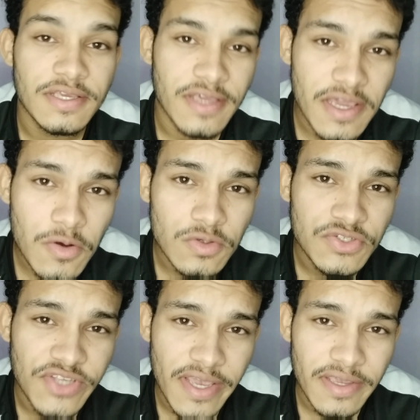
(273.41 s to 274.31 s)
Quem
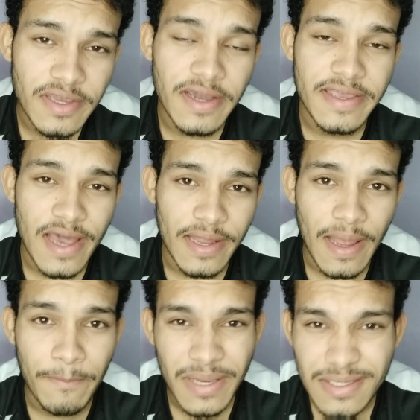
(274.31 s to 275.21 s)
consegue ganhar
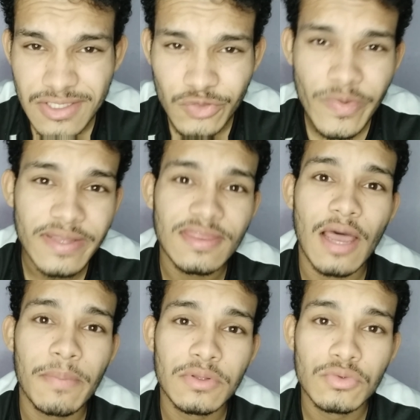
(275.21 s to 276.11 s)
apenas uma
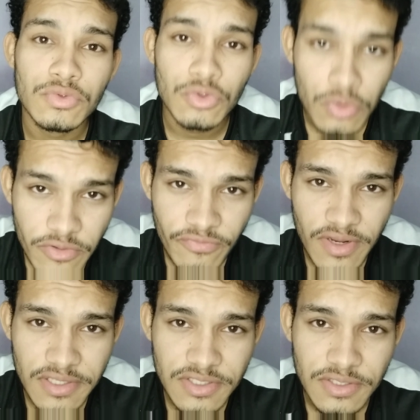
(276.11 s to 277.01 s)
etapa do Tour de
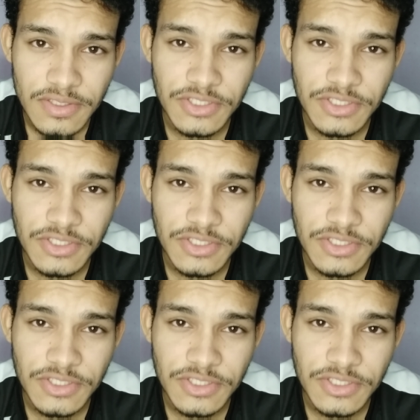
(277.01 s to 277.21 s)
France